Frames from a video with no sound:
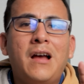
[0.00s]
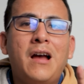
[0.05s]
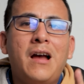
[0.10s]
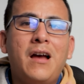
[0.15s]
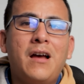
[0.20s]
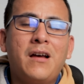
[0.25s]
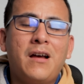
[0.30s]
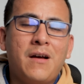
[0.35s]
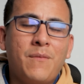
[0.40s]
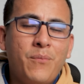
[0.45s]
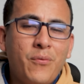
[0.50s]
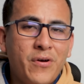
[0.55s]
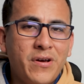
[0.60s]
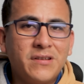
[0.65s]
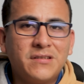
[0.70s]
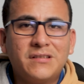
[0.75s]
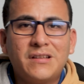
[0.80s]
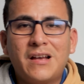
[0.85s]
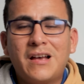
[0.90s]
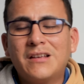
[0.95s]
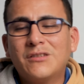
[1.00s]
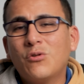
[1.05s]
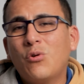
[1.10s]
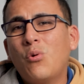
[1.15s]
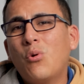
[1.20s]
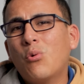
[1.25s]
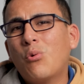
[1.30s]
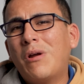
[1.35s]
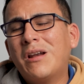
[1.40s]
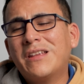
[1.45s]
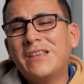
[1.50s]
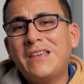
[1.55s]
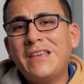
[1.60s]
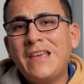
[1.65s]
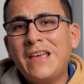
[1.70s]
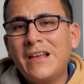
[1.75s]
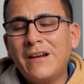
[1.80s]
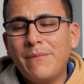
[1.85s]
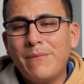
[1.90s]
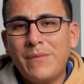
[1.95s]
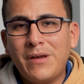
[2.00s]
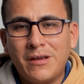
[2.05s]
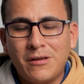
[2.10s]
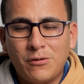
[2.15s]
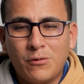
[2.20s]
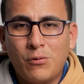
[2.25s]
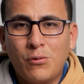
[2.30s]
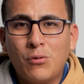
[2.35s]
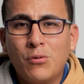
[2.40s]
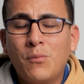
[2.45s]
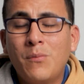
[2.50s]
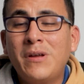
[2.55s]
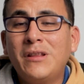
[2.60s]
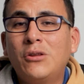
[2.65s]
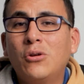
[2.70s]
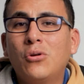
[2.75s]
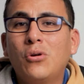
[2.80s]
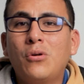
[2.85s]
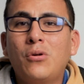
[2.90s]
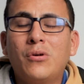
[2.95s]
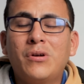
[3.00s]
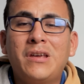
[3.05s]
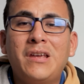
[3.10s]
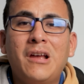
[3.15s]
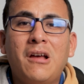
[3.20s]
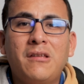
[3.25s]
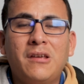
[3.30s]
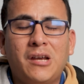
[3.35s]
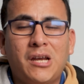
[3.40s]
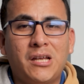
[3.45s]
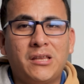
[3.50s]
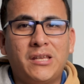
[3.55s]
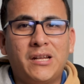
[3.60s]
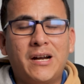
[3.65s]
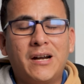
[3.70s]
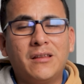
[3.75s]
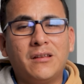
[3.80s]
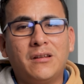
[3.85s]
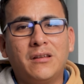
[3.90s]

a apuestas o cualquier medio o metodología de generar